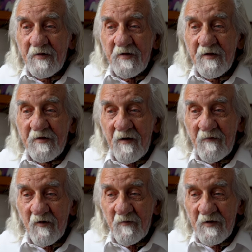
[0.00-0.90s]

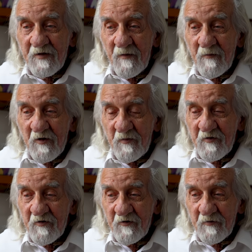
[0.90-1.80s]
niedawno mi ta myśl
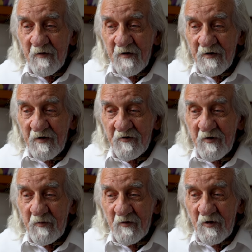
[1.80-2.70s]
przyszła.
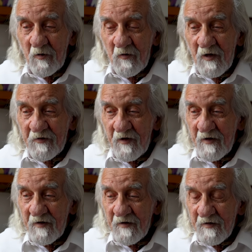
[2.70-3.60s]
Jeszcze po tylu latach
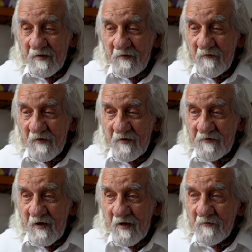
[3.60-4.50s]

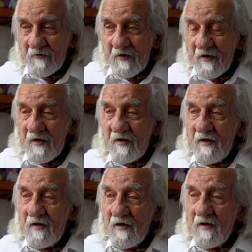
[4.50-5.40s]
wracają te,
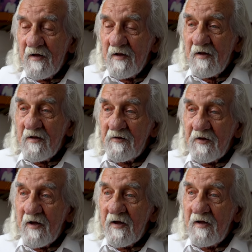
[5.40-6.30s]

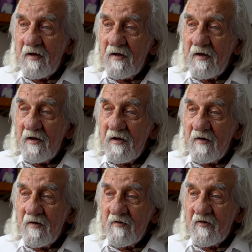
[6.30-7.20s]
te
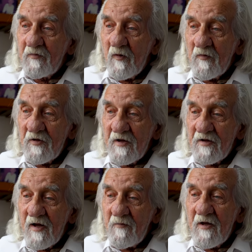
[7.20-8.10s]

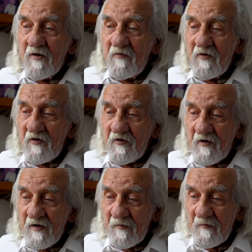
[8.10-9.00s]
wspomnienia,
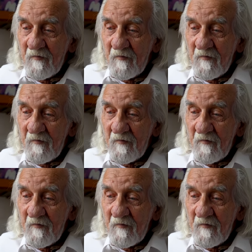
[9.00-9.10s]
mianowicie,